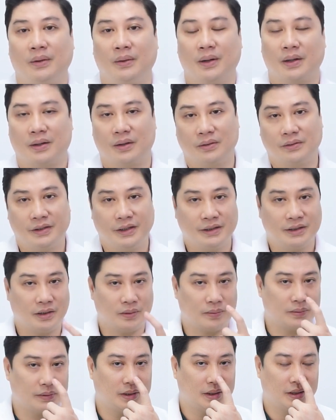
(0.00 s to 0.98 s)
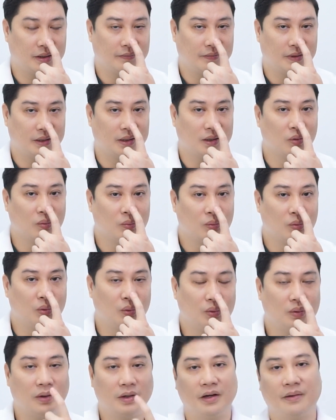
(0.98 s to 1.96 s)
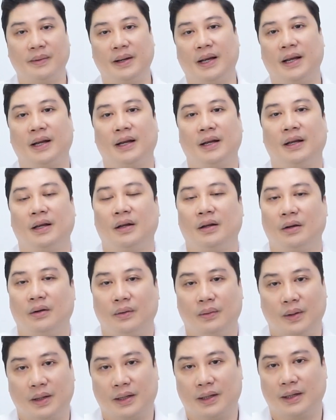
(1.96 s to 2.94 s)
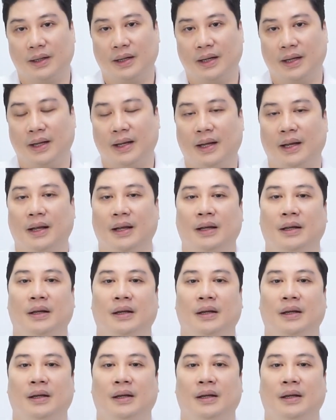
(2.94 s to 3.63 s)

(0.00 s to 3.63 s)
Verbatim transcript: hoặc nó sẽ chọc ra cái phần đầu mũi của các bạn hoặc là